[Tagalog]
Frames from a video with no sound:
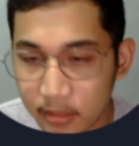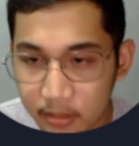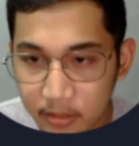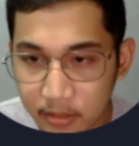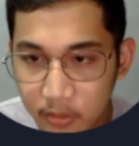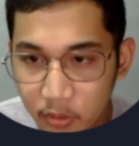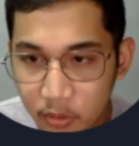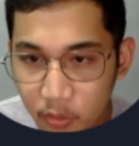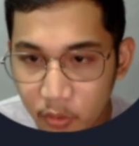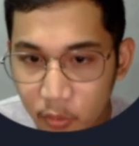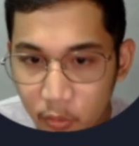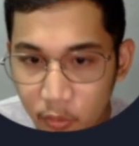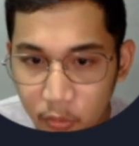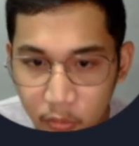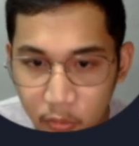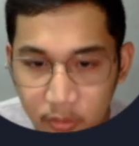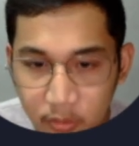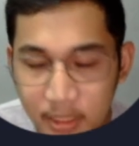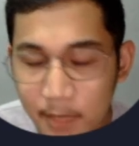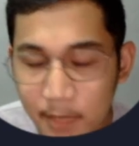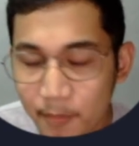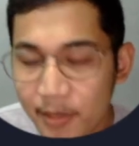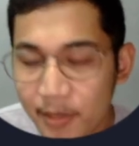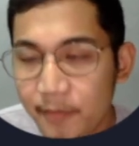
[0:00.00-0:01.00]
So to
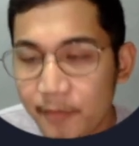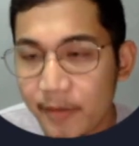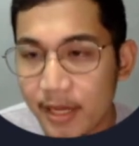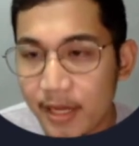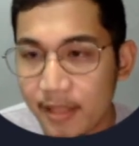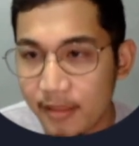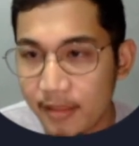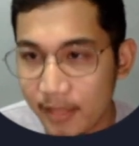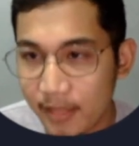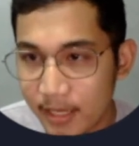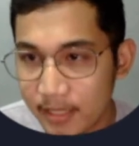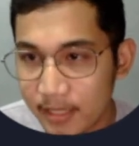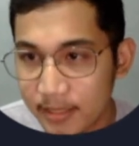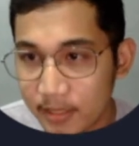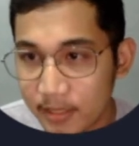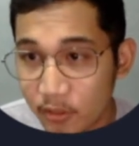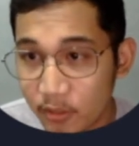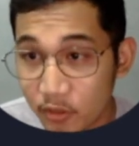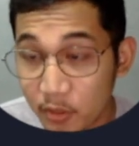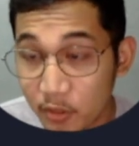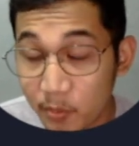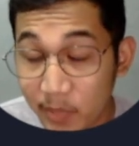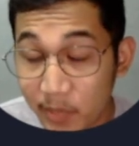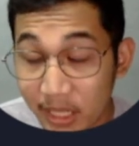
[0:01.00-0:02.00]
simplify things,
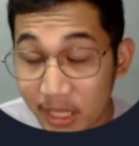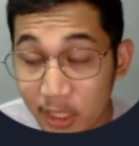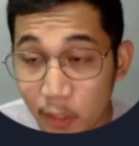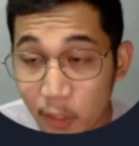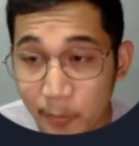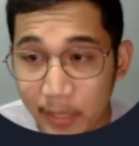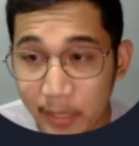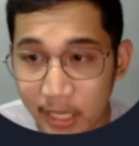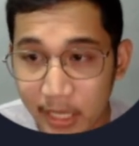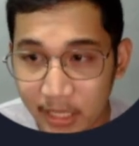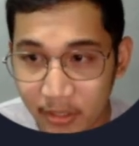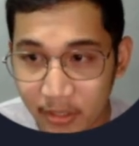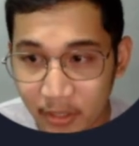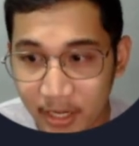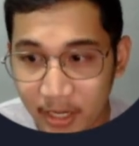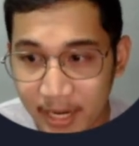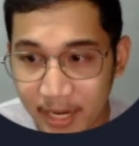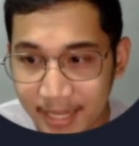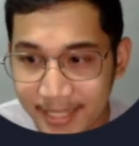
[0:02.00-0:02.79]
yung spread operator